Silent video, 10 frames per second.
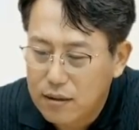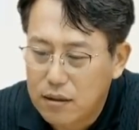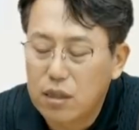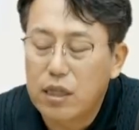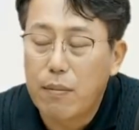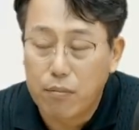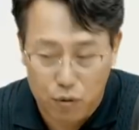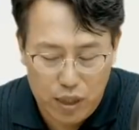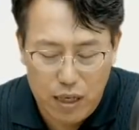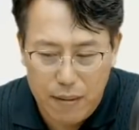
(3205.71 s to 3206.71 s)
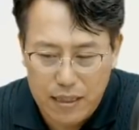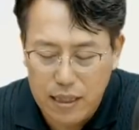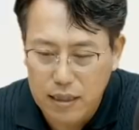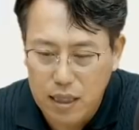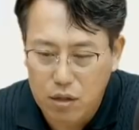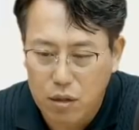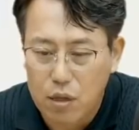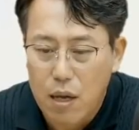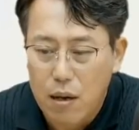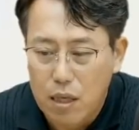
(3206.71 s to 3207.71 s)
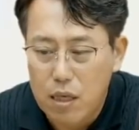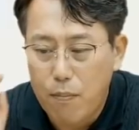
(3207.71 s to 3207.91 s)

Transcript: 시스템 위기가 발생이 돼서. 이